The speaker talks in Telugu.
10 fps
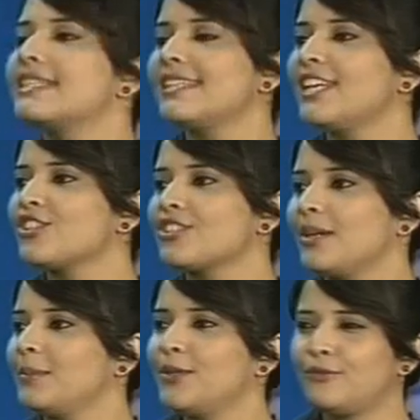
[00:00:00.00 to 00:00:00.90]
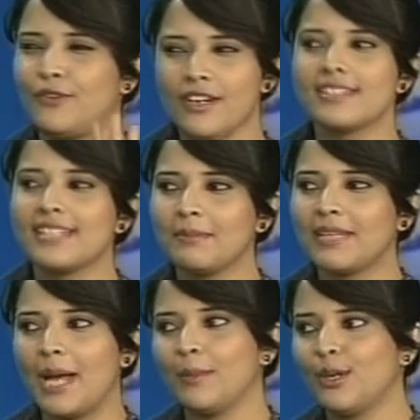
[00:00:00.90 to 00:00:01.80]
శిరీష్ మీరు ఫస్ట్ టైం
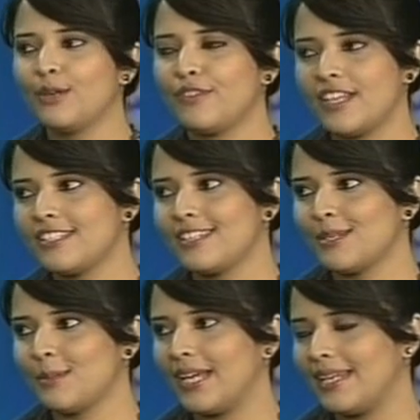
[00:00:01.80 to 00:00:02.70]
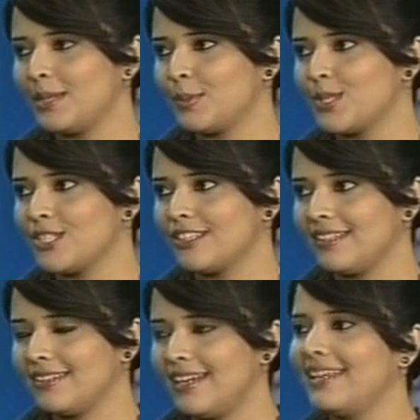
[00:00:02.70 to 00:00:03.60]
కెమెరా ఫేస్ చేసినప్పుడు ఎలా అనిపించింది
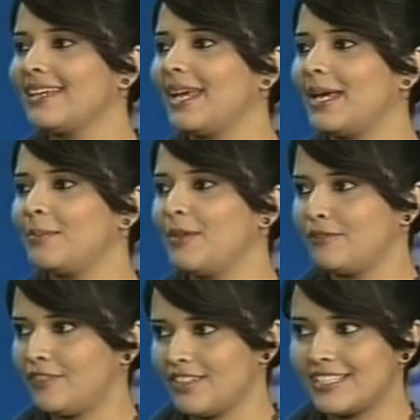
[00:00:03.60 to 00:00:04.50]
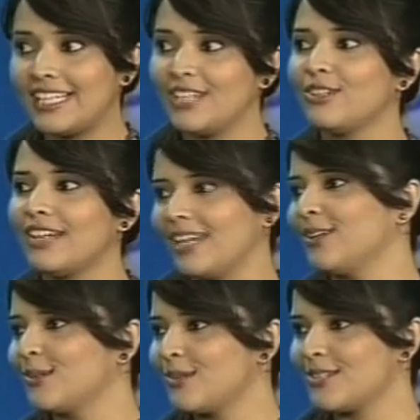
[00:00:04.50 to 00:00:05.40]
అలాగే మీ ఫస్ట్ సీన్
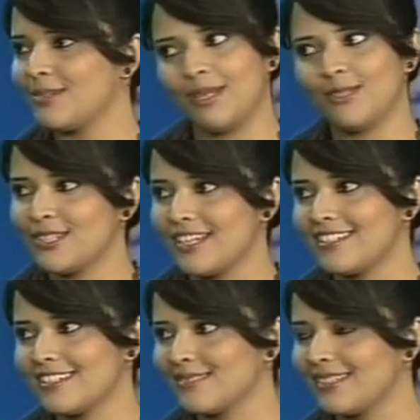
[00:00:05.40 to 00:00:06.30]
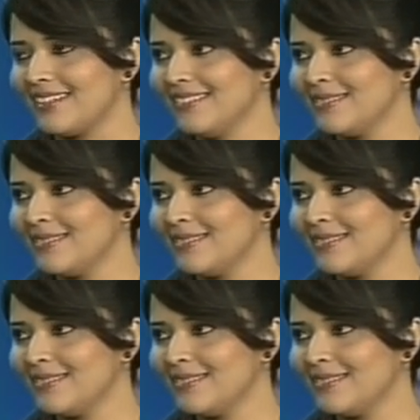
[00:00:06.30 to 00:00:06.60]
డైలాగ్ గురించి మాతో షేర్ చేసుకుంటారా